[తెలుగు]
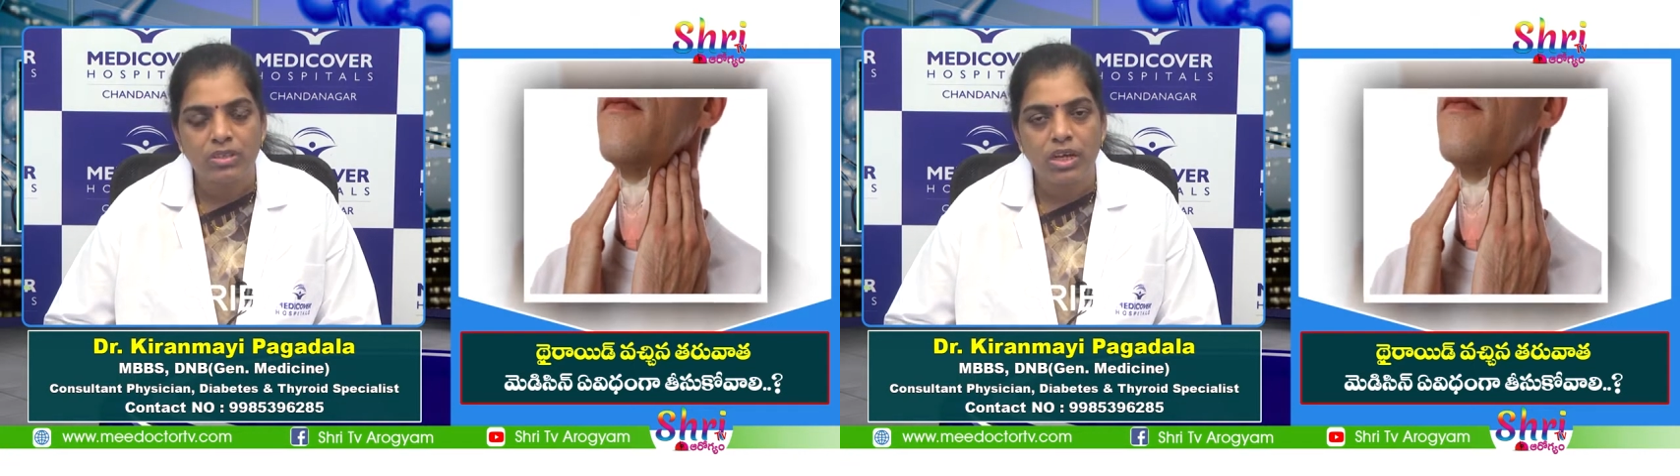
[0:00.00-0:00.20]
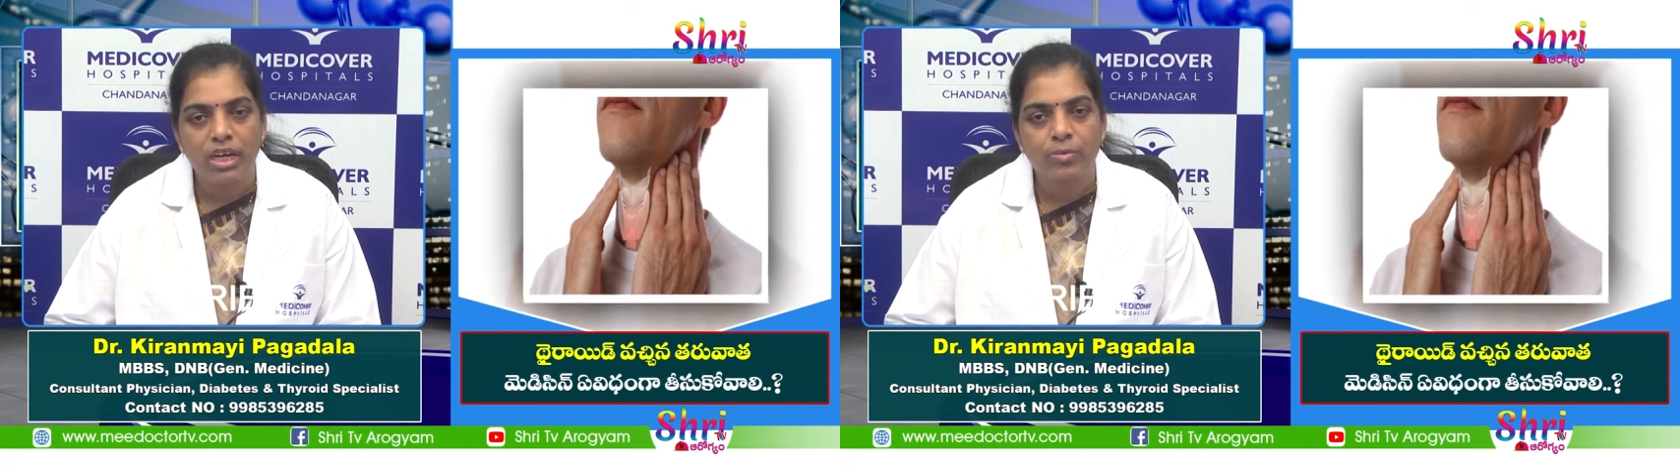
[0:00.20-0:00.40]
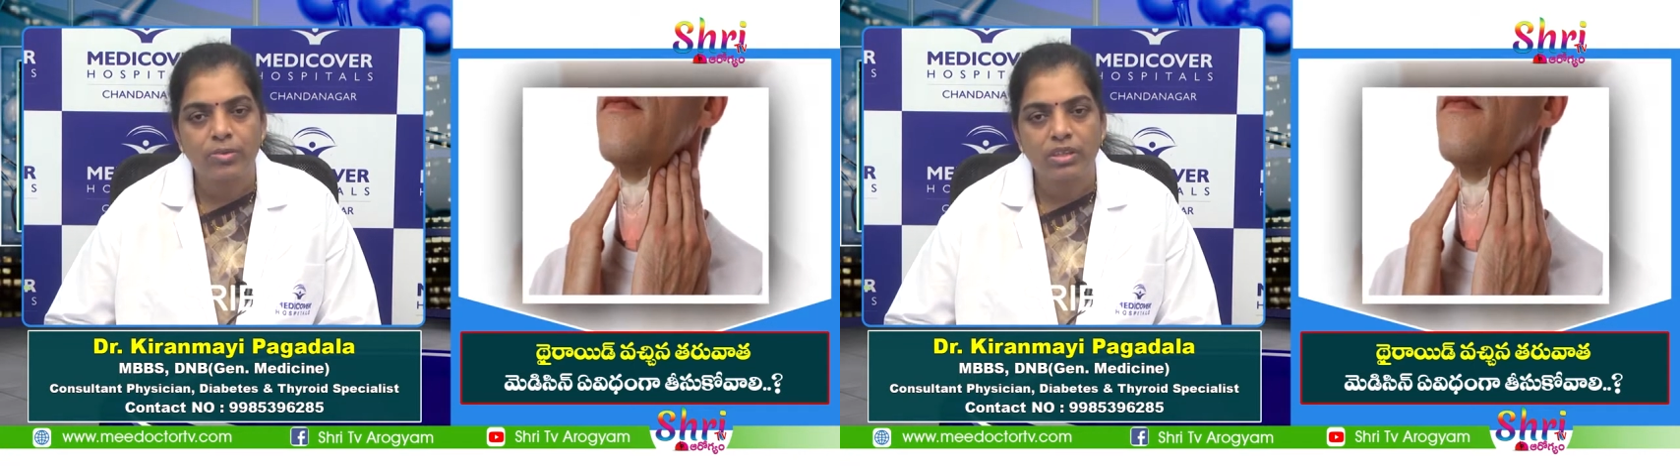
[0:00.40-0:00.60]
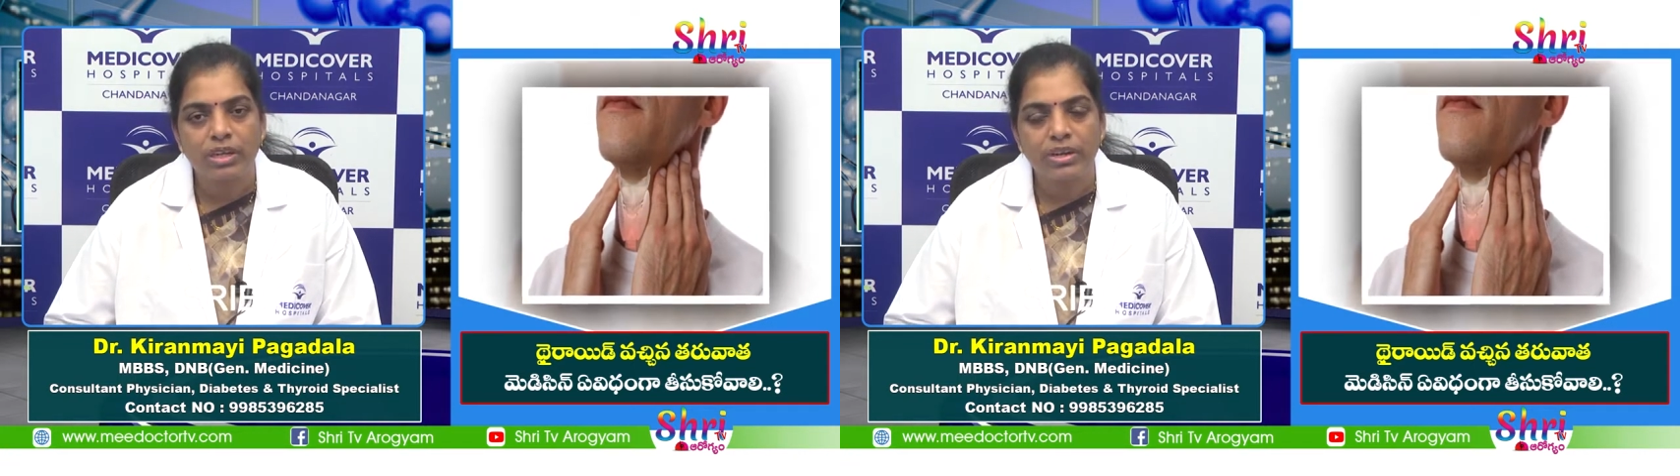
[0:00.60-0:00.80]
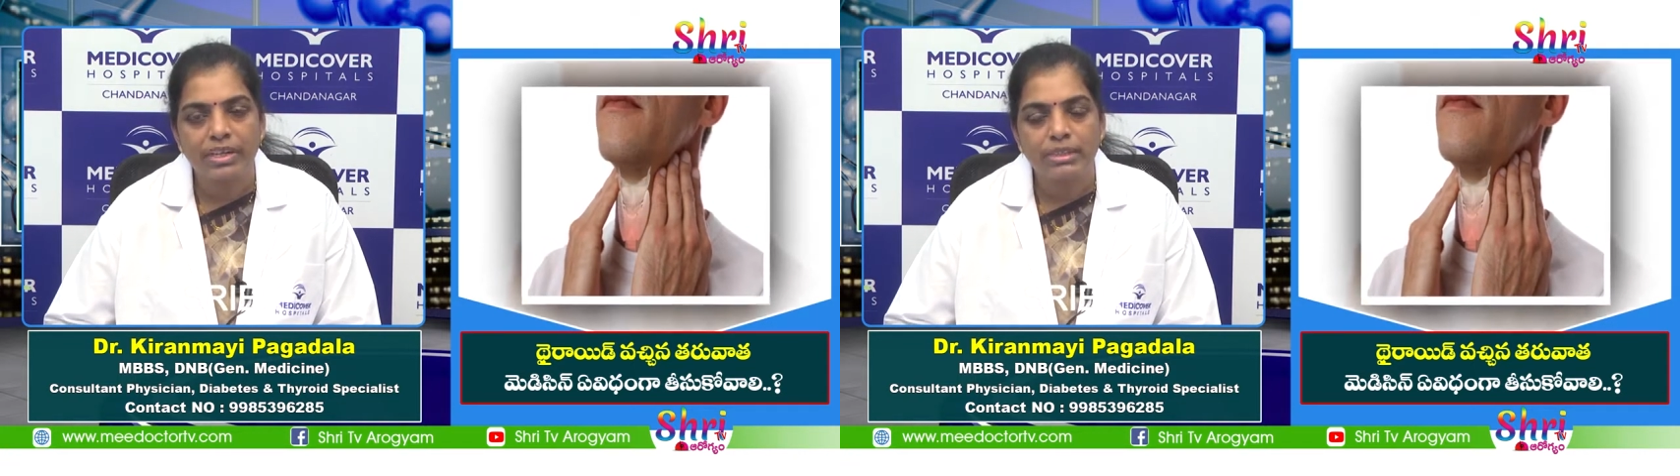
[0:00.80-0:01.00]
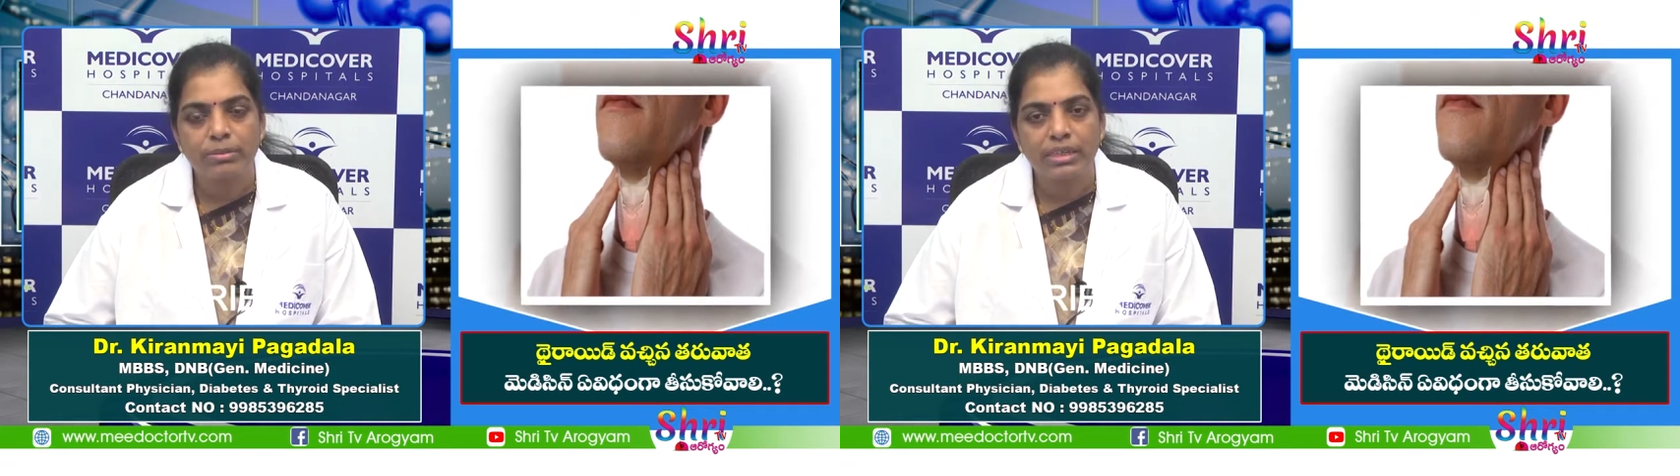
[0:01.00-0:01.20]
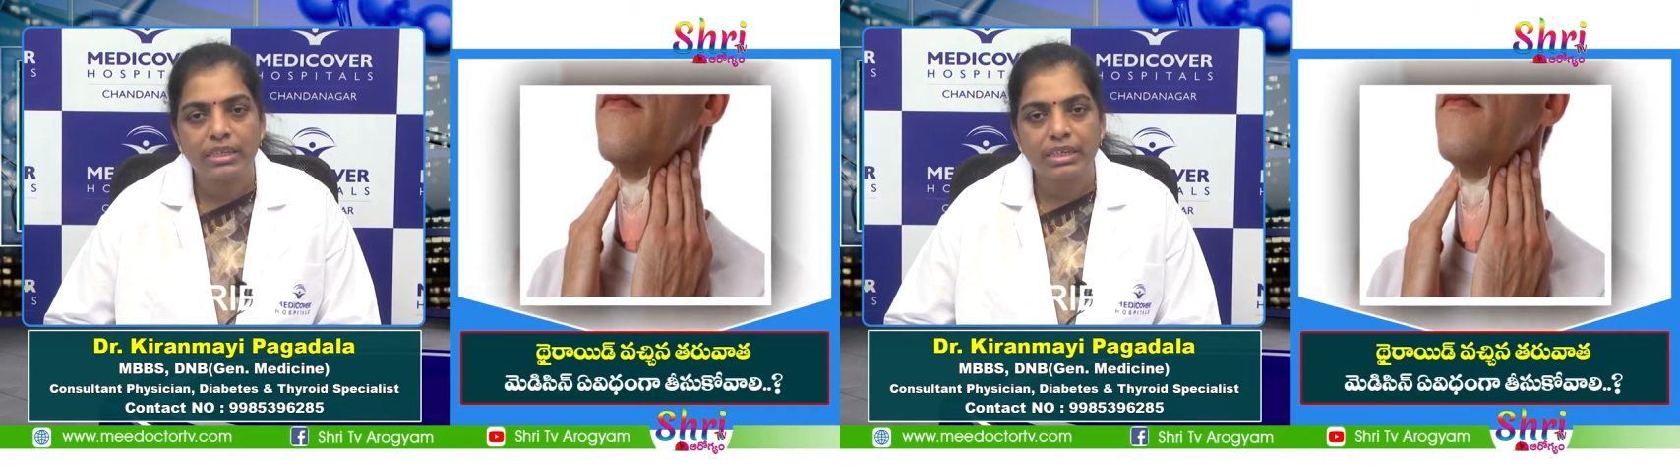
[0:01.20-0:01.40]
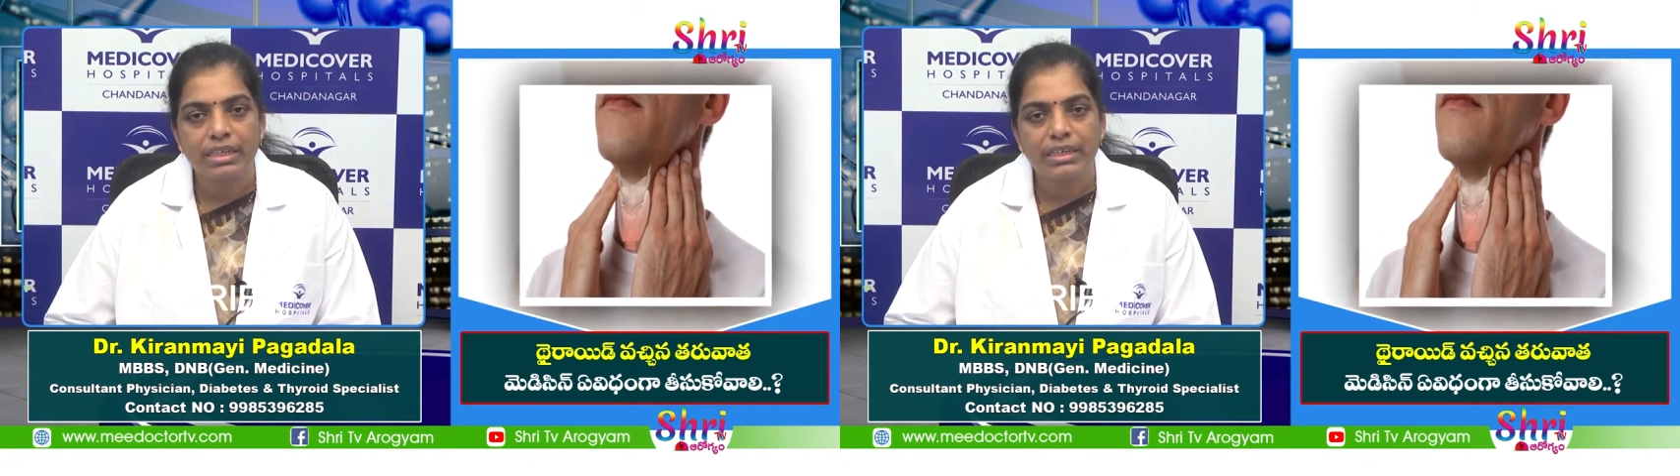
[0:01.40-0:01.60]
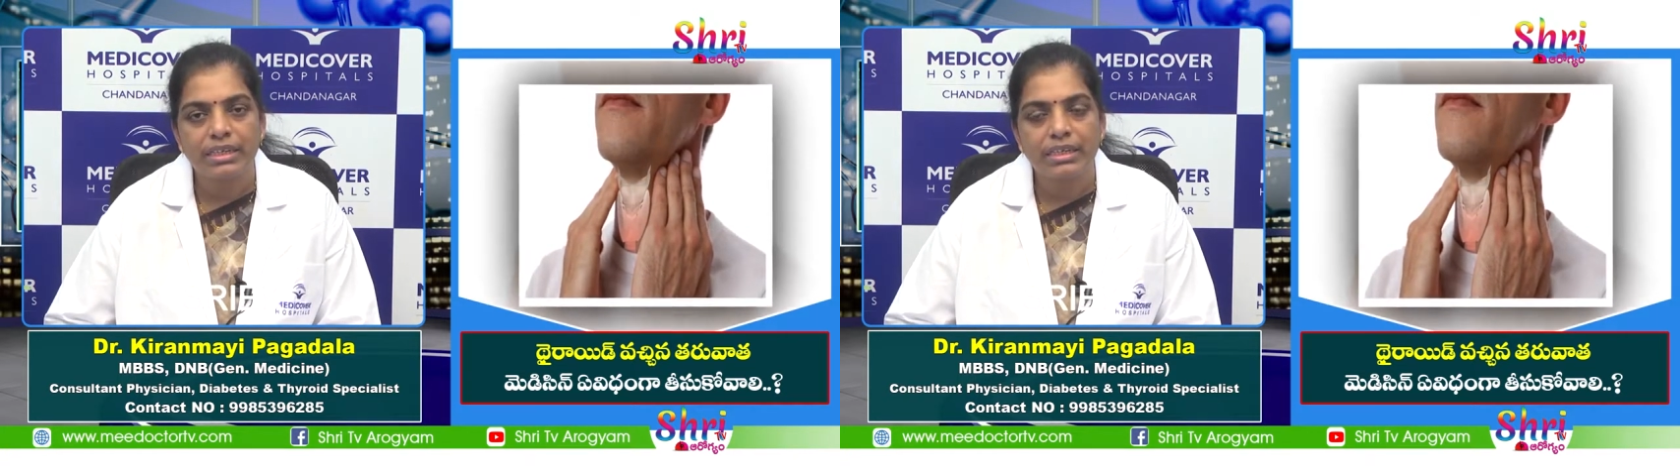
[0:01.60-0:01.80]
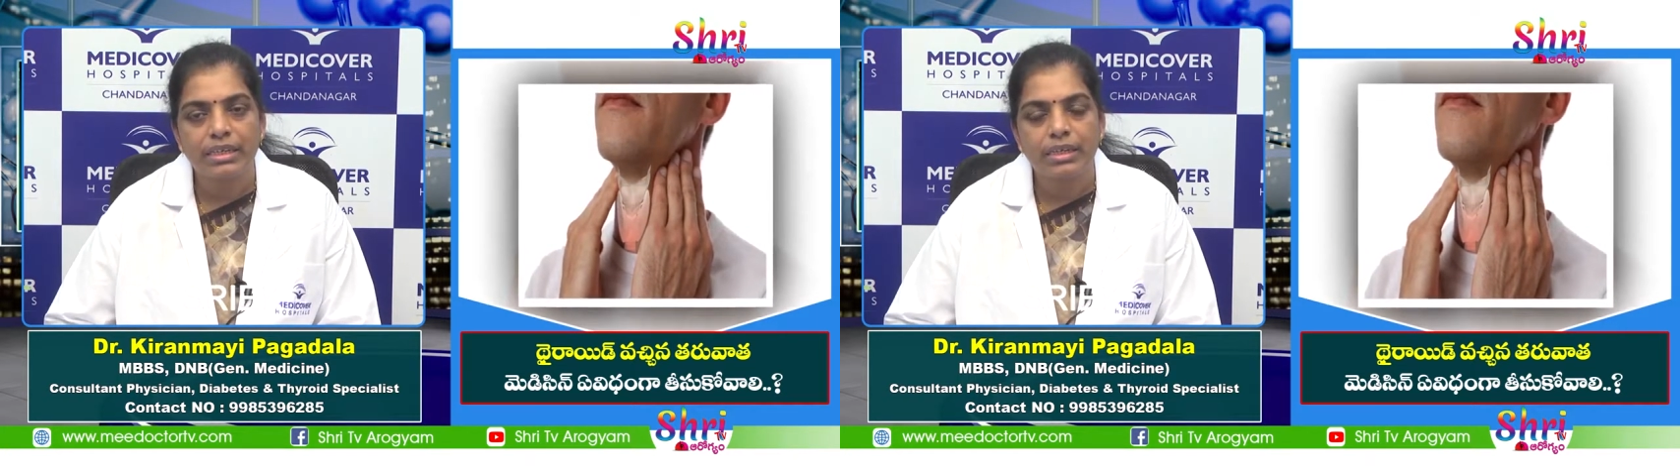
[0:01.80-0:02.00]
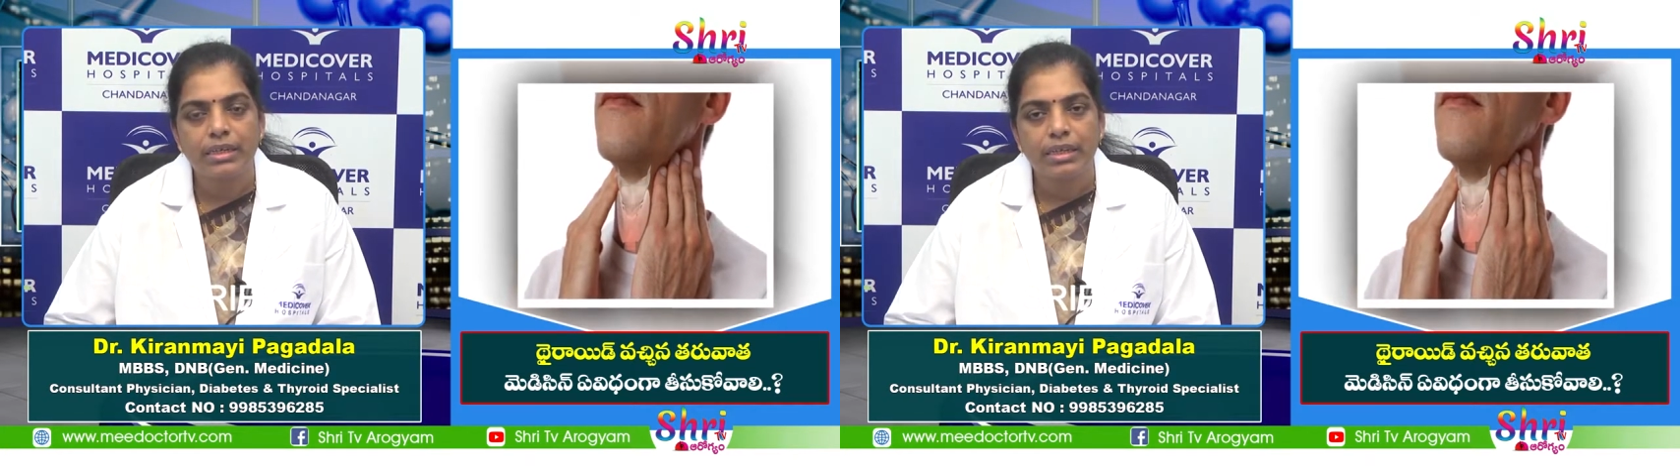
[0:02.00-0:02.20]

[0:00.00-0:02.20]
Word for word: సో హైపోథైరాయిడిజం అనేది ఏంటంటే